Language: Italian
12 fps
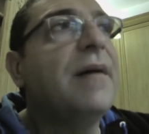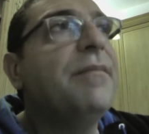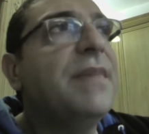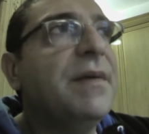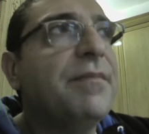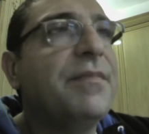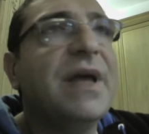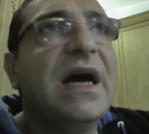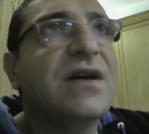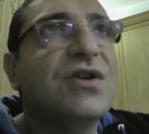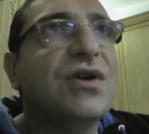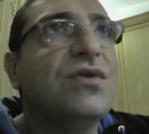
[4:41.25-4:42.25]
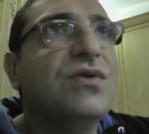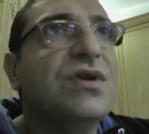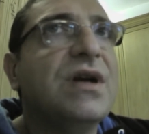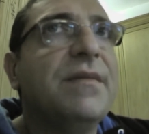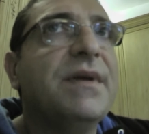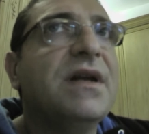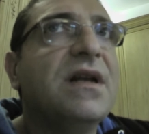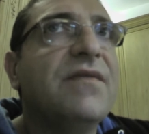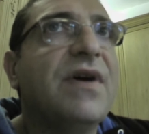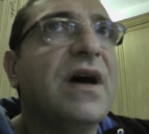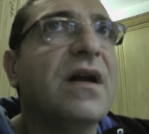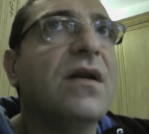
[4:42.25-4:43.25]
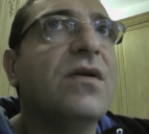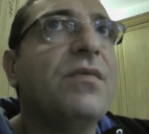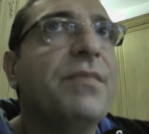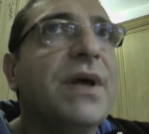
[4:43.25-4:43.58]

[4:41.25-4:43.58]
a me piace logicamente farlo,